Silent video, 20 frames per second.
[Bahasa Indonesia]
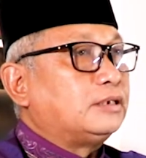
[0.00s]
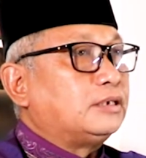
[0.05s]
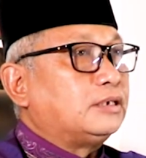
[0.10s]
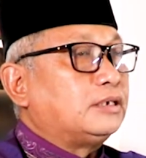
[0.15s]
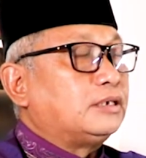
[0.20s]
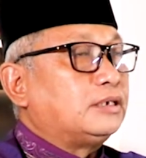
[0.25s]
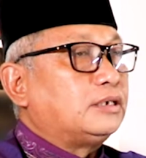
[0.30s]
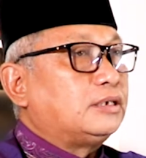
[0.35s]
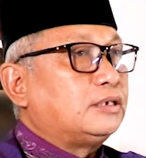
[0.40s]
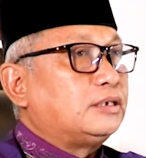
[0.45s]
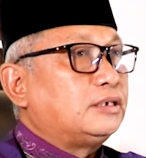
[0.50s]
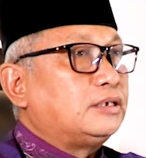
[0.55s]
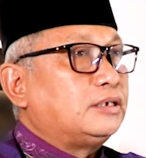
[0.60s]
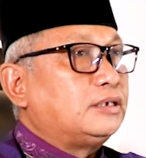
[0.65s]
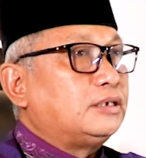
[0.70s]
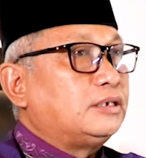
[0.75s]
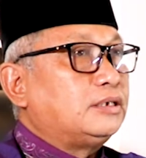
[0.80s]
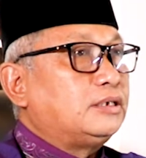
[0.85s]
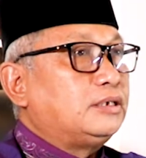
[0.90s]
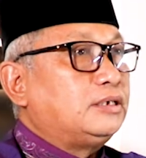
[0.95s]
eh,
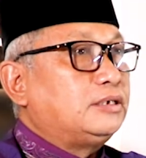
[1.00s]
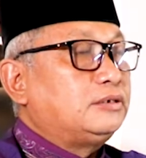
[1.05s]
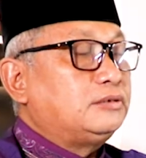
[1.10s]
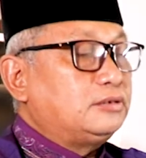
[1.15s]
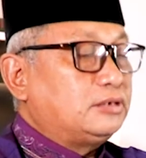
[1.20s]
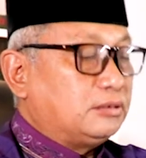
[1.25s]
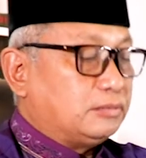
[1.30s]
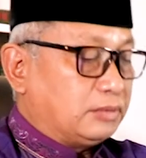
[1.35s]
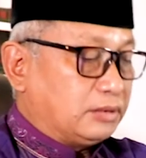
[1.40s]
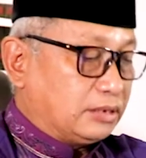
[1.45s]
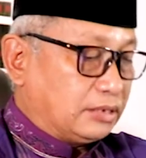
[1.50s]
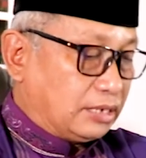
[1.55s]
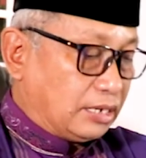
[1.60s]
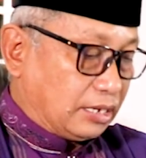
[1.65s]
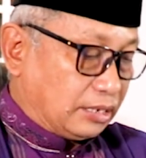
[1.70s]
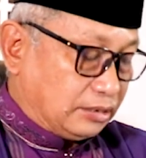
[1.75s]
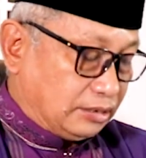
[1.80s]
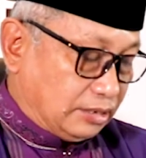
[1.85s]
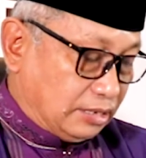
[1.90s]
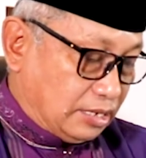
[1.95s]
itu
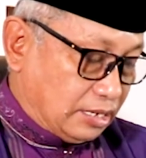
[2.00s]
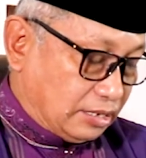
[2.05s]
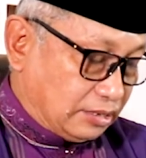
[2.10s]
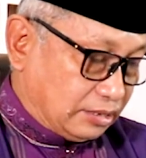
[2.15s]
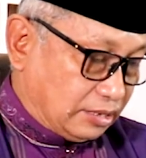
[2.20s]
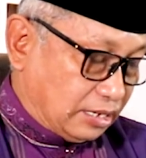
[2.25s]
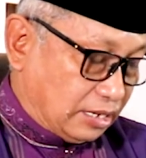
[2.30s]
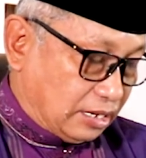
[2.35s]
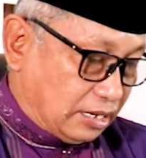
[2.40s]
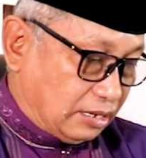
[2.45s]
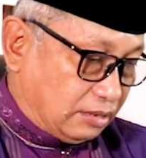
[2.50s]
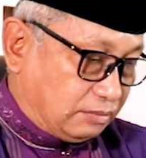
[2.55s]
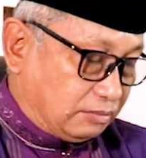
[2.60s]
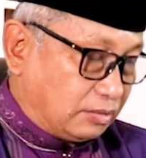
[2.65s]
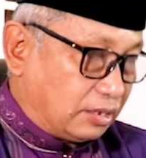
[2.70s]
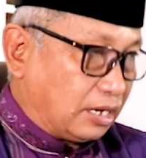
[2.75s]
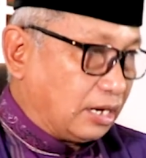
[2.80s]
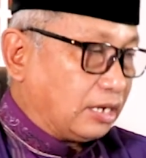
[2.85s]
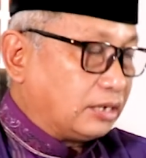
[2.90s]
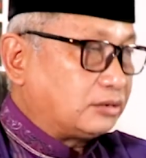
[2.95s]
sebenarnya adalah
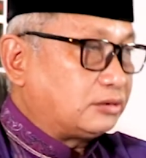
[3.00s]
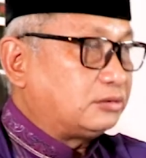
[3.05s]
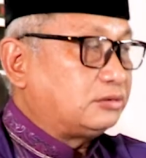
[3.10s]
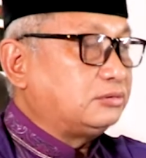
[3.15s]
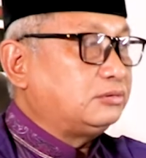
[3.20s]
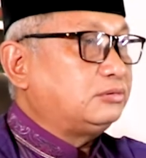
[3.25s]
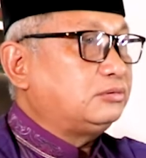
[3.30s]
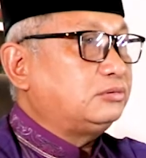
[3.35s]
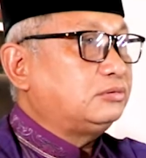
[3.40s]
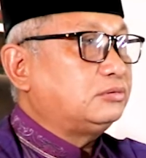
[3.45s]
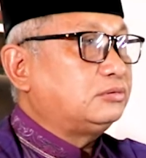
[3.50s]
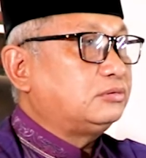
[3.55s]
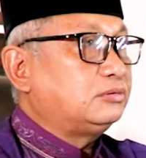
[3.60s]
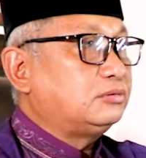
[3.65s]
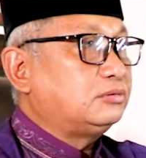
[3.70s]
mengacu